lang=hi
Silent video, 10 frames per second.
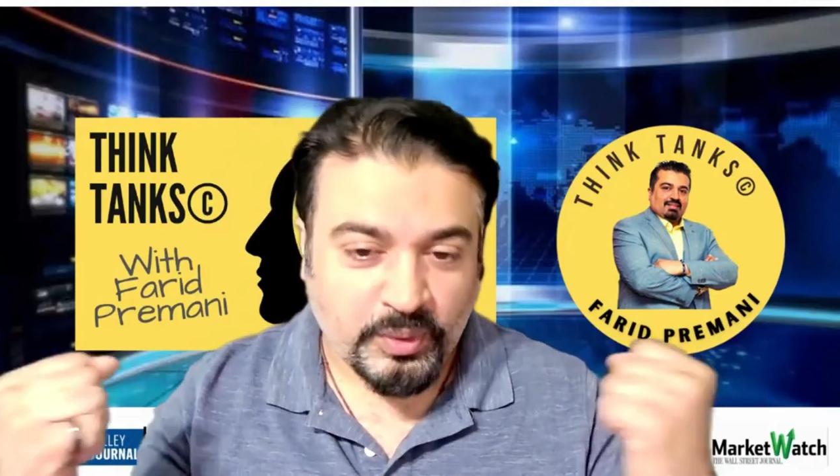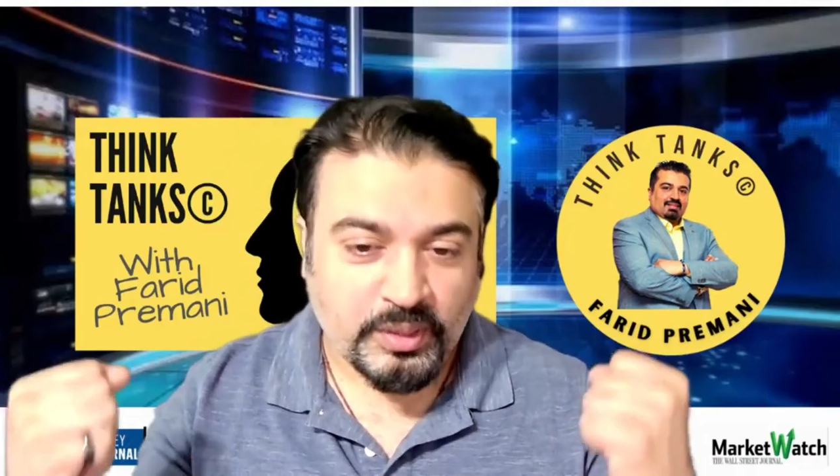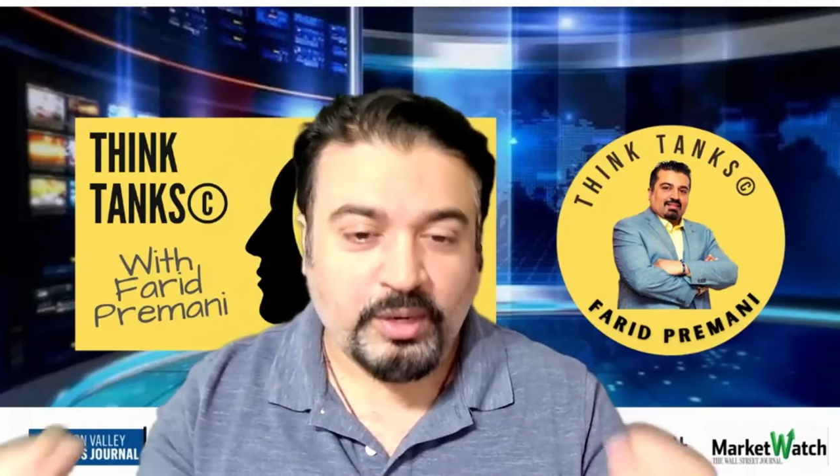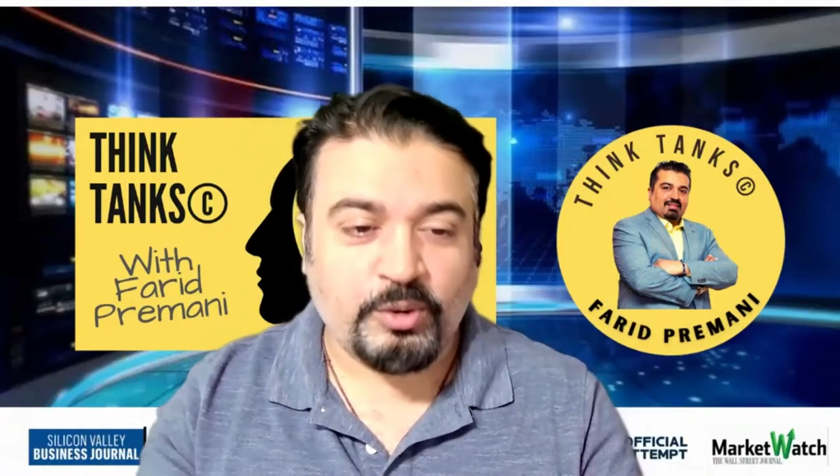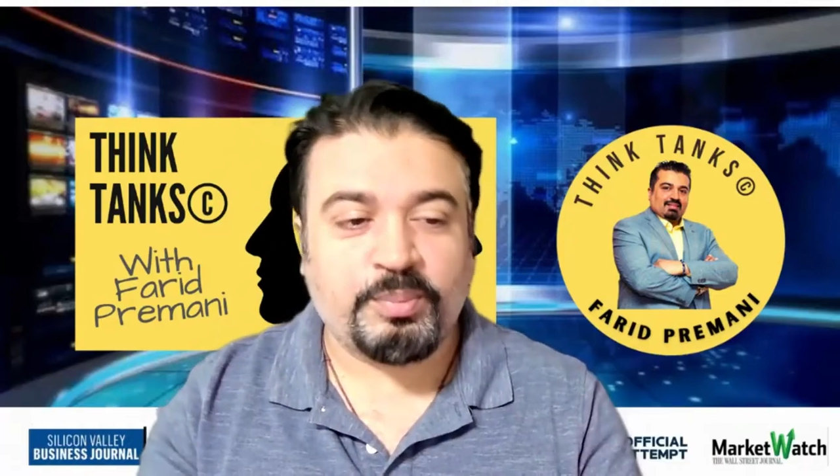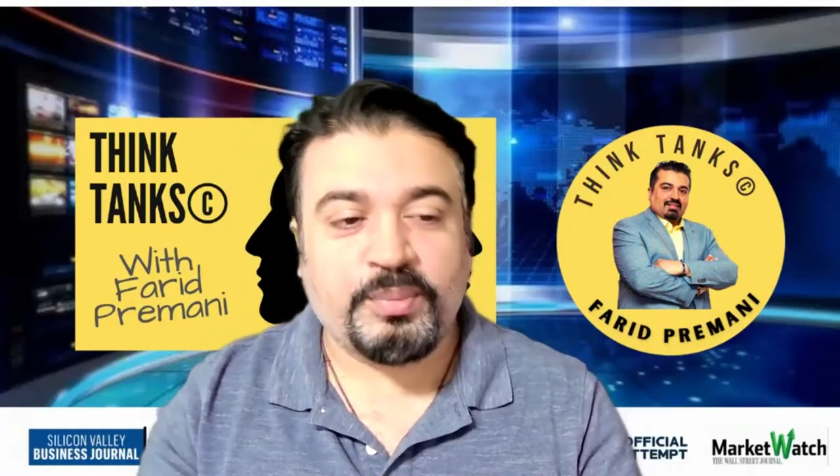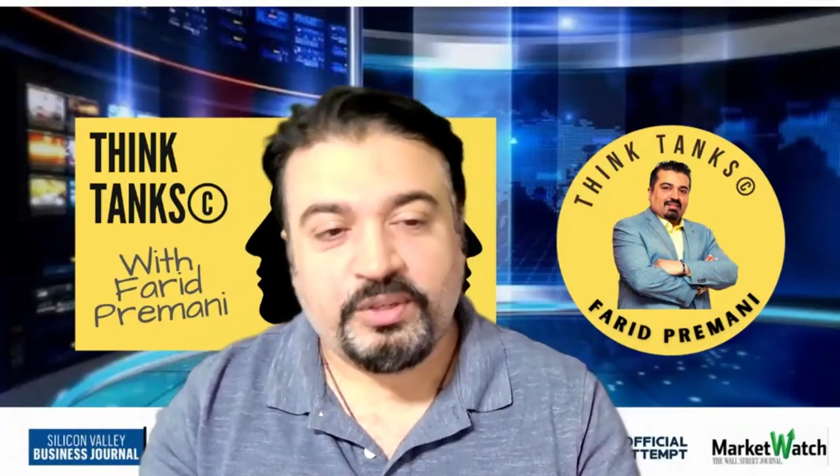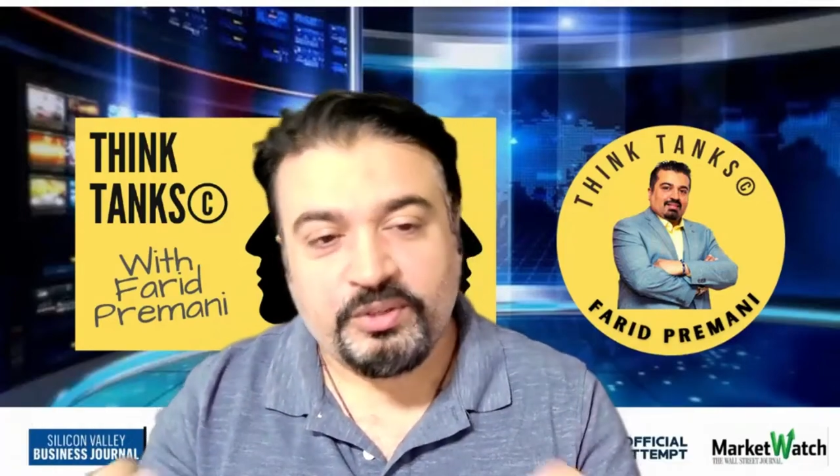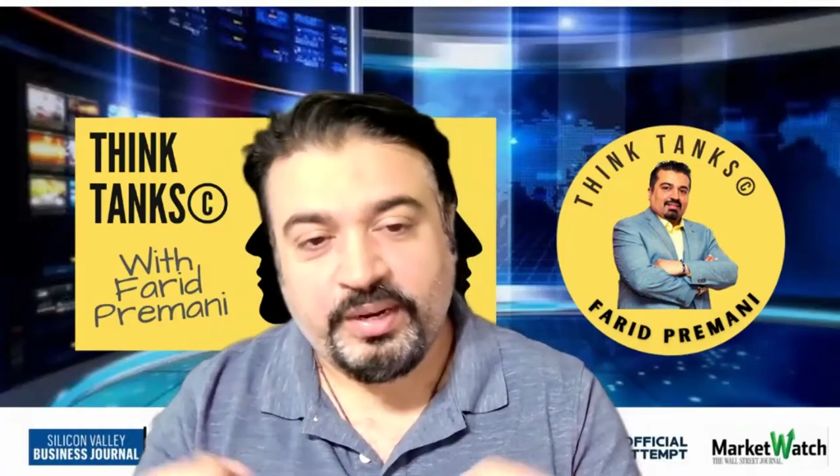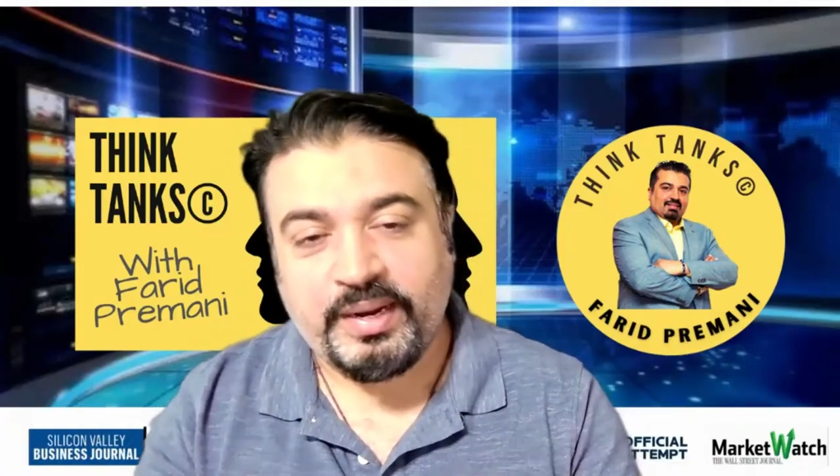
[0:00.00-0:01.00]
वर्कआउट
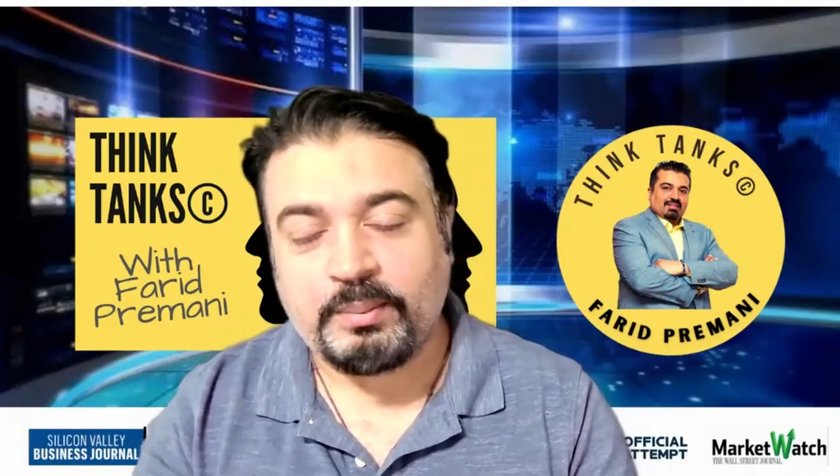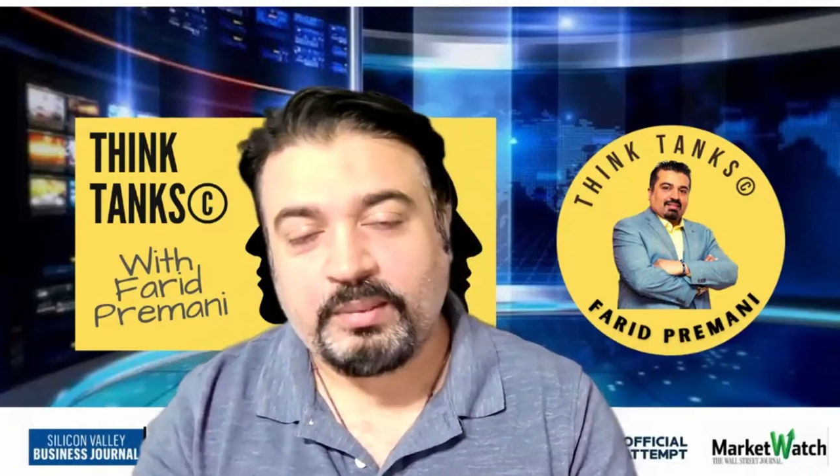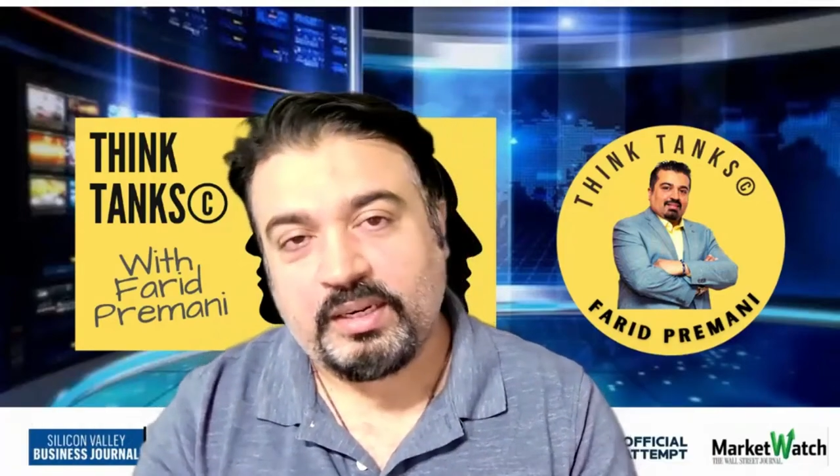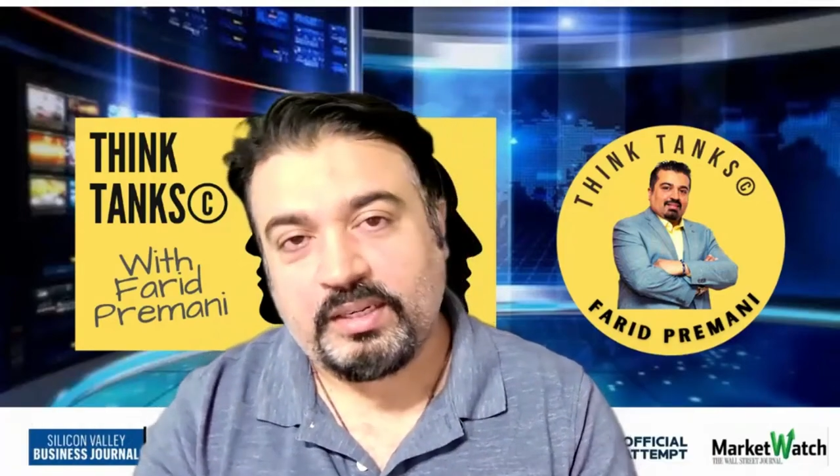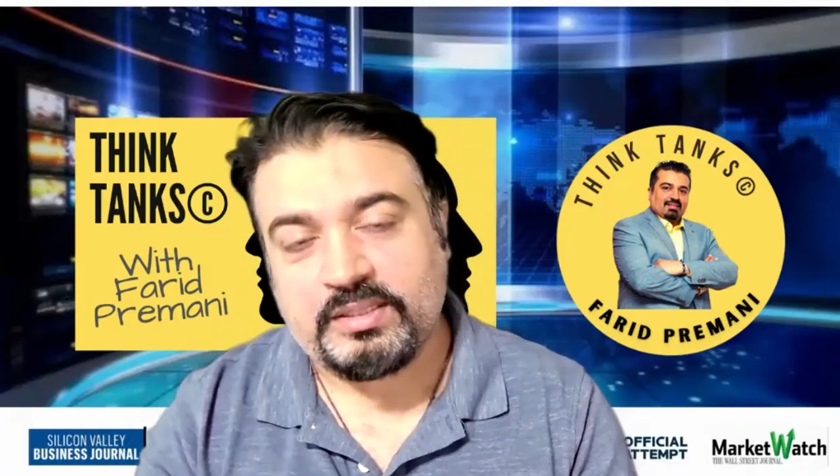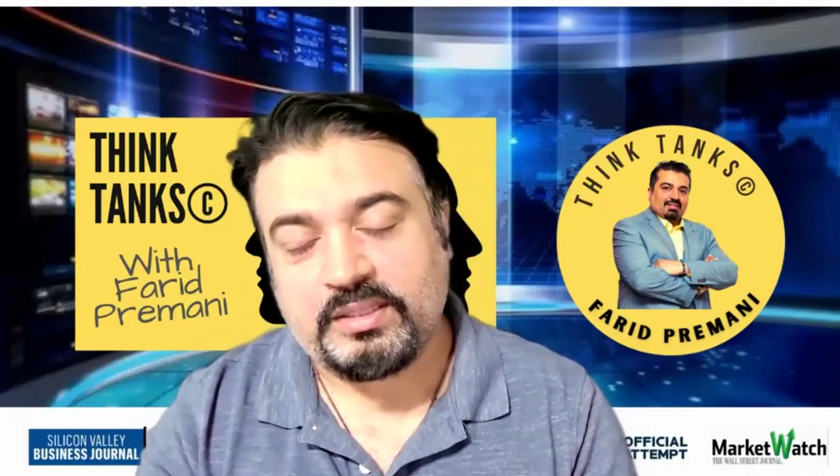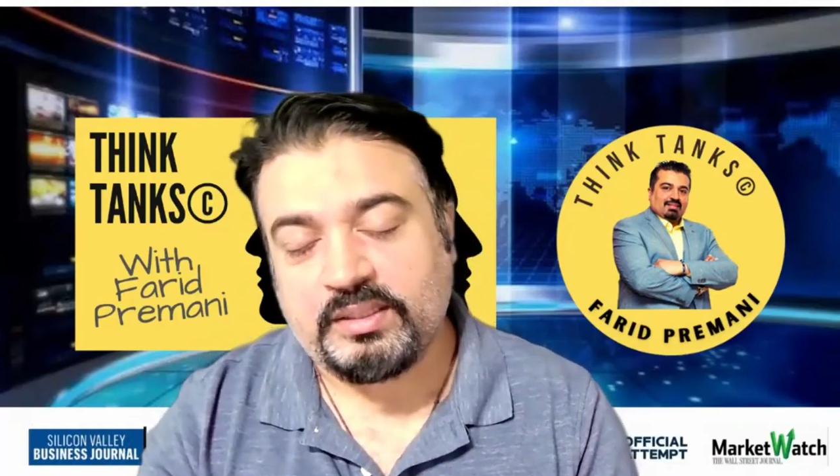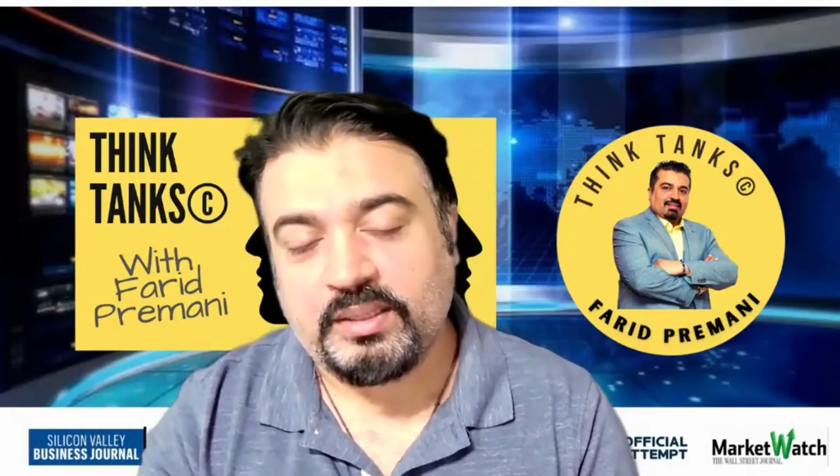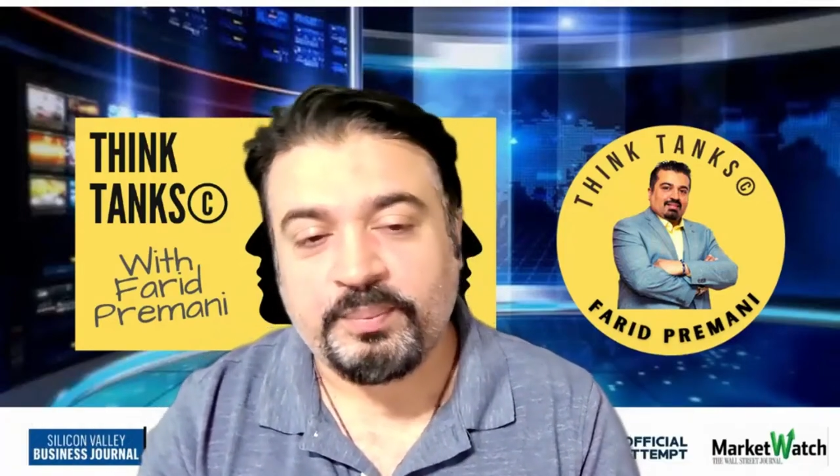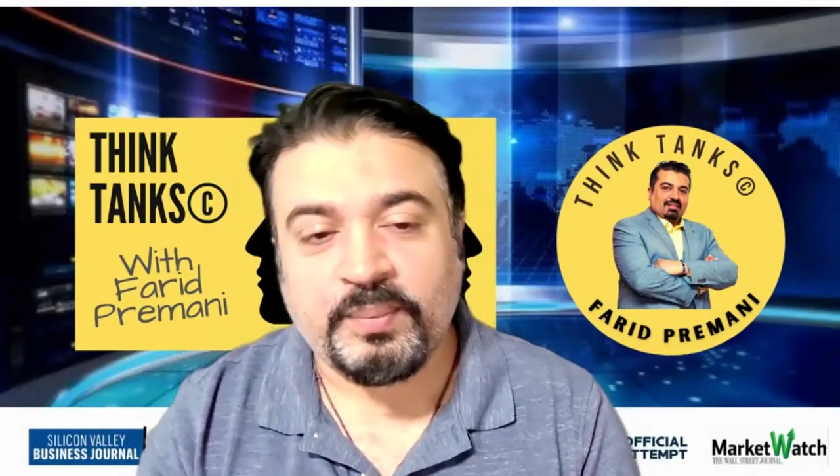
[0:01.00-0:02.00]
में ट्रेनिंग में लग
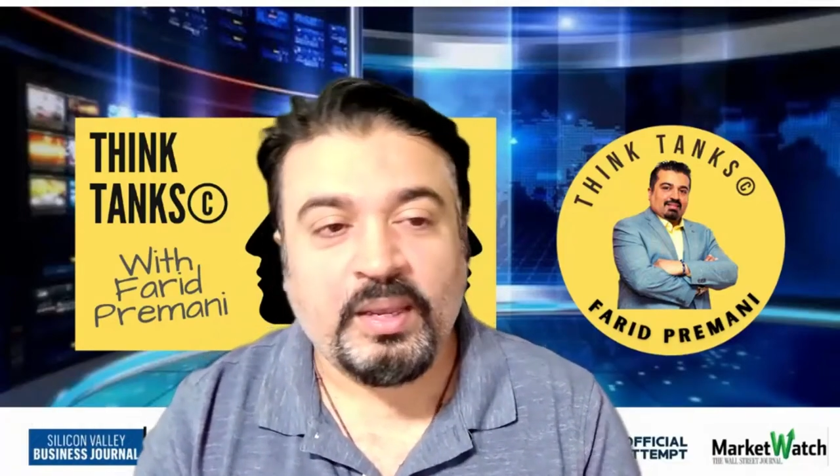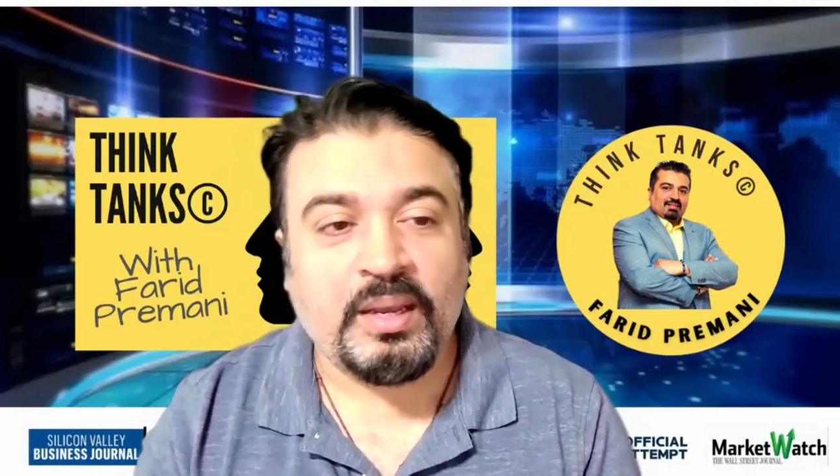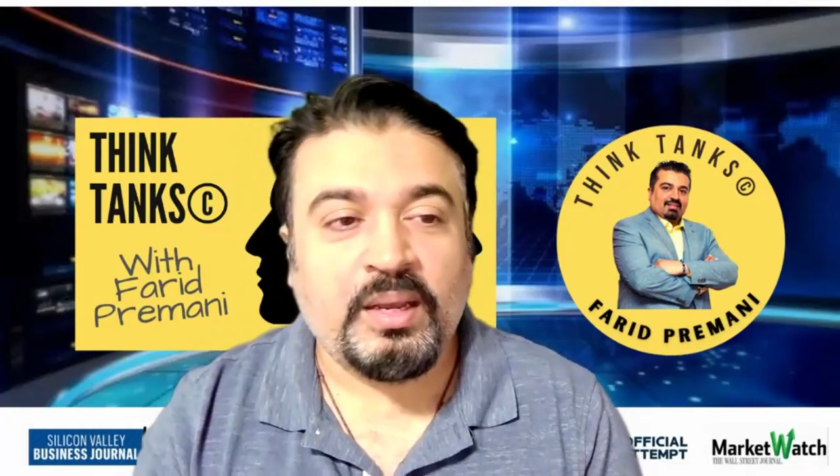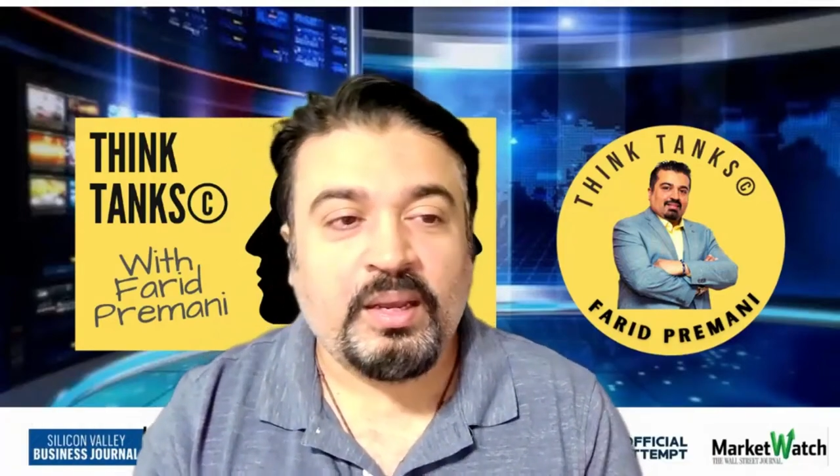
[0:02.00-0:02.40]
जाता है